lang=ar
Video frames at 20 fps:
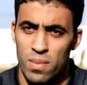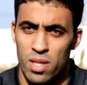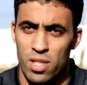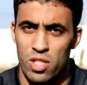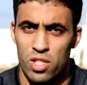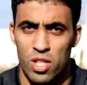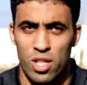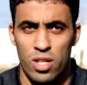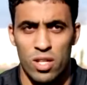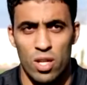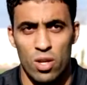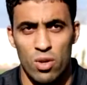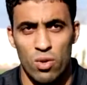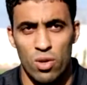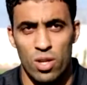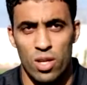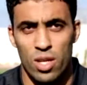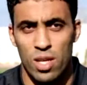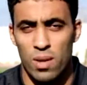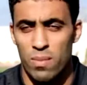يمكنش
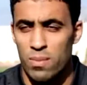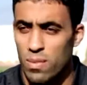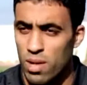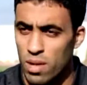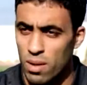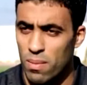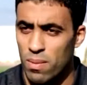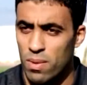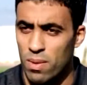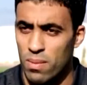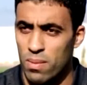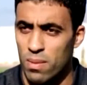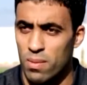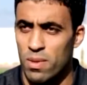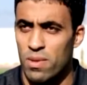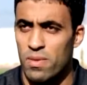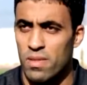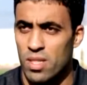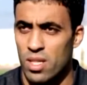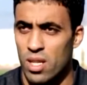انه يكمل
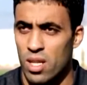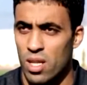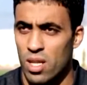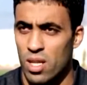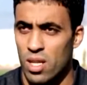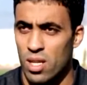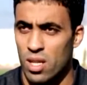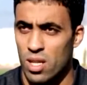بنفس